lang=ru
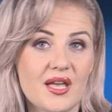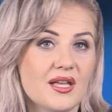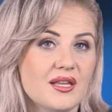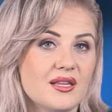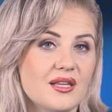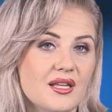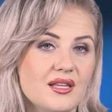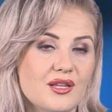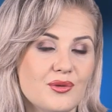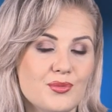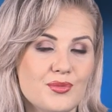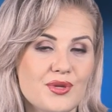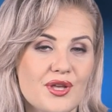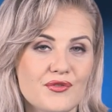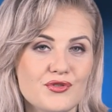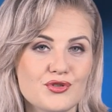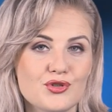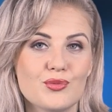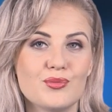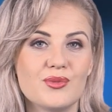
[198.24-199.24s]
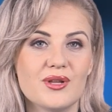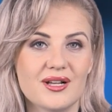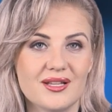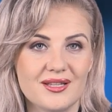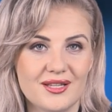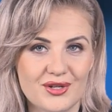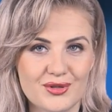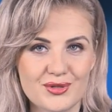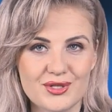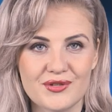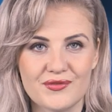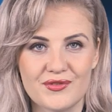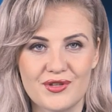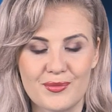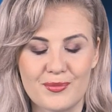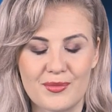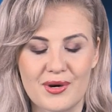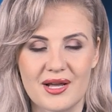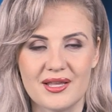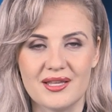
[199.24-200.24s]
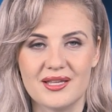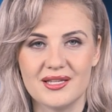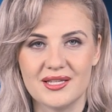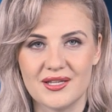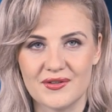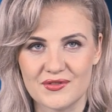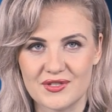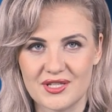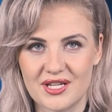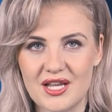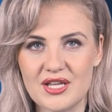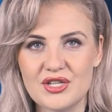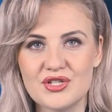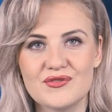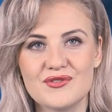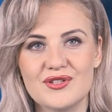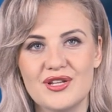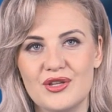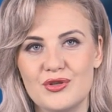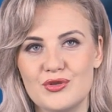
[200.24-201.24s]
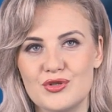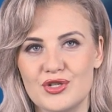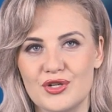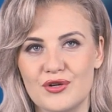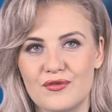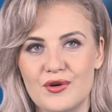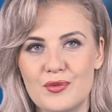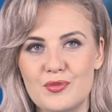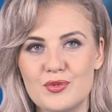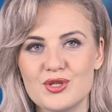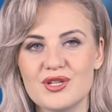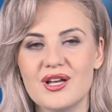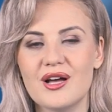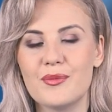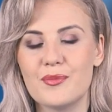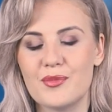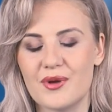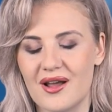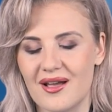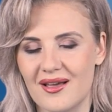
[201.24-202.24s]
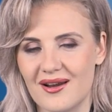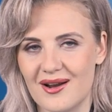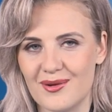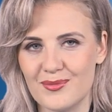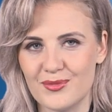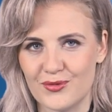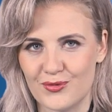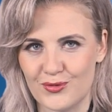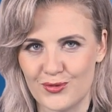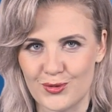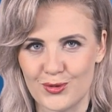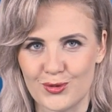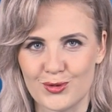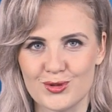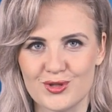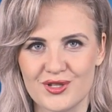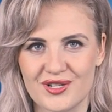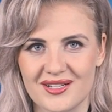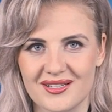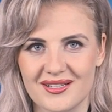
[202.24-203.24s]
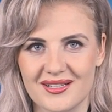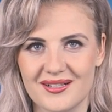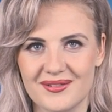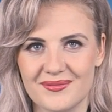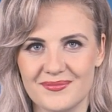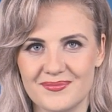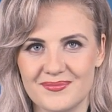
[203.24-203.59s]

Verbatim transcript: На этом у меня все. Благодарю за внимание. До встречи в следующих выпусках программы «Фокус рынка».